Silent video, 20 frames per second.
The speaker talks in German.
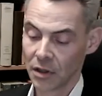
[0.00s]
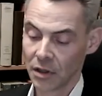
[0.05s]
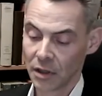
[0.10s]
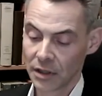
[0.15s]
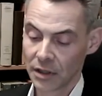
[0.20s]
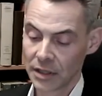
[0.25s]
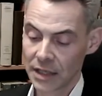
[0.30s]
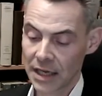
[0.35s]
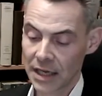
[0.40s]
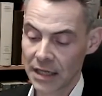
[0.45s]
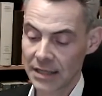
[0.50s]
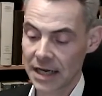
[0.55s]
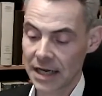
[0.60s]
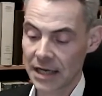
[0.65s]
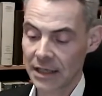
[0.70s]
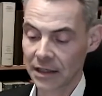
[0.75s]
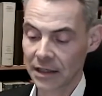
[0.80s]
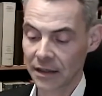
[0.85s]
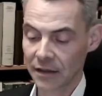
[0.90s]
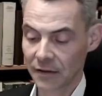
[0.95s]
Tja, sag
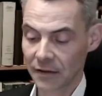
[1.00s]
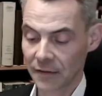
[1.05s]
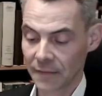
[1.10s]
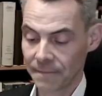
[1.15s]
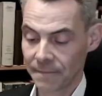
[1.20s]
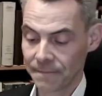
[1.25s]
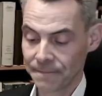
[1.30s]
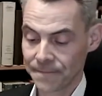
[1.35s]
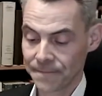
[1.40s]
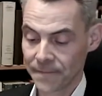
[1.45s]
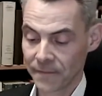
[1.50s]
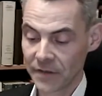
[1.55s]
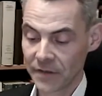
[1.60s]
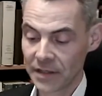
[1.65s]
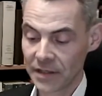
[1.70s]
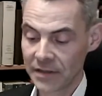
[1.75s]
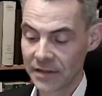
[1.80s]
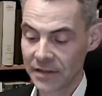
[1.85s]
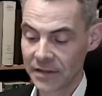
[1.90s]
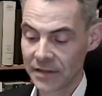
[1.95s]
ich,
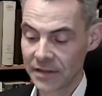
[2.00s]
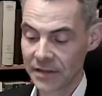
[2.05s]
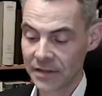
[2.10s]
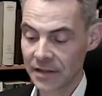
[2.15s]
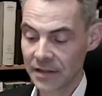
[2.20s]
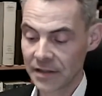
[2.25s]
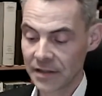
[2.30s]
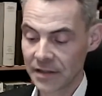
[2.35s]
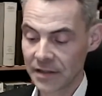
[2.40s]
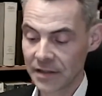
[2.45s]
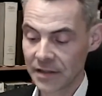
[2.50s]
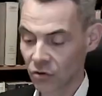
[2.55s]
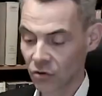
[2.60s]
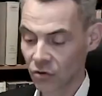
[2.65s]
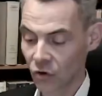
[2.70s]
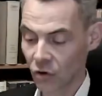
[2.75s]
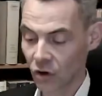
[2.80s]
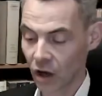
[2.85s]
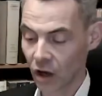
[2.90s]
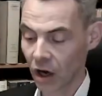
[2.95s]
wir sitzen hier
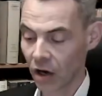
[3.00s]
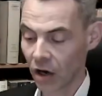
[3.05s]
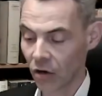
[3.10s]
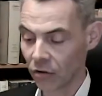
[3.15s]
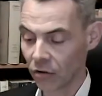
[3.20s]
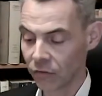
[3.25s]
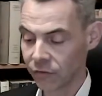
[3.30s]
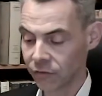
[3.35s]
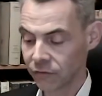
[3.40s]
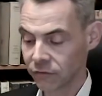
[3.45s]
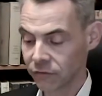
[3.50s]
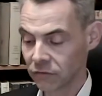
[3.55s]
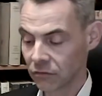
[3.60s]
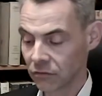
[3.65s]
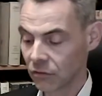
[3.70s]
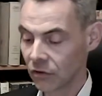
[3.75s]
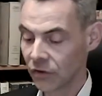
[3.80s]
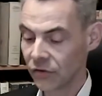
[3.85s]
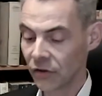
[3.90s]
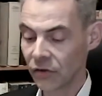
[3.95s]
unten und gucken rauf,
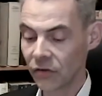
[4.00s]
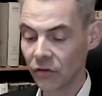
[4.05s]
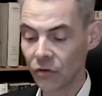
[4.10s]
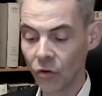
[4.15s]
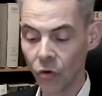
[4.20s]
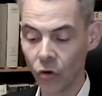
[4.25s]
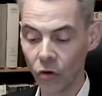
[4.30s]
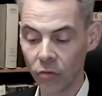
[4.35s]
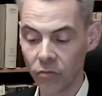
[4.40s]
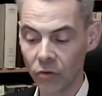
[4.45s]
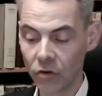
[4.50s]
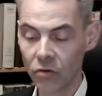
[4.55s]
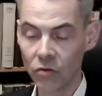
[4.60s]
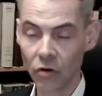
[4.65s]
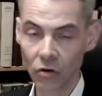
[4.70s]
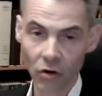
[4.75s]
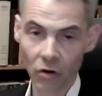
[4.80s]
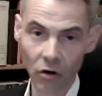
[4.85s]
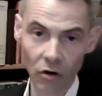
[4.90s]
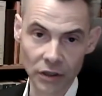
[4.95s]
und die sitzen oben und
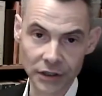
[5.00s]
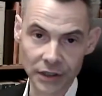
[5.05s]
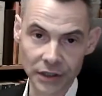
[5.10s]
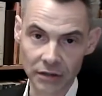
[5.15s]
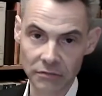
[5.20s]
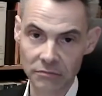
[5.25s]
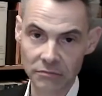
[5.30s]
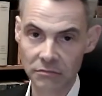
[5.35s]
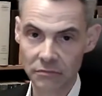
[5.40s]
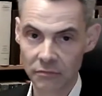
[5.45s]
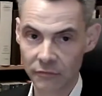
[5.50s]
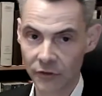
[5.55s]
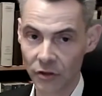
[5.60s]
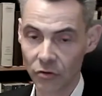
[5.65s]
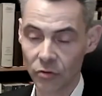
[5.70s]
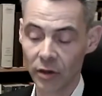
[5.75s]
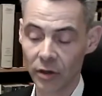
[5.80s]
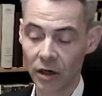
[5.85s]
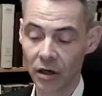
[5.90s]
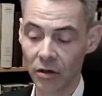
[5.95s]
gucken runter, wenn
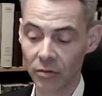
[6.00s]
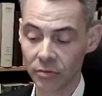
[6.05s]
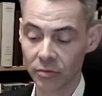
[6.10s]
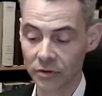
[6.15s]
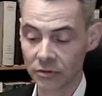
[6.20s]
überhaupt.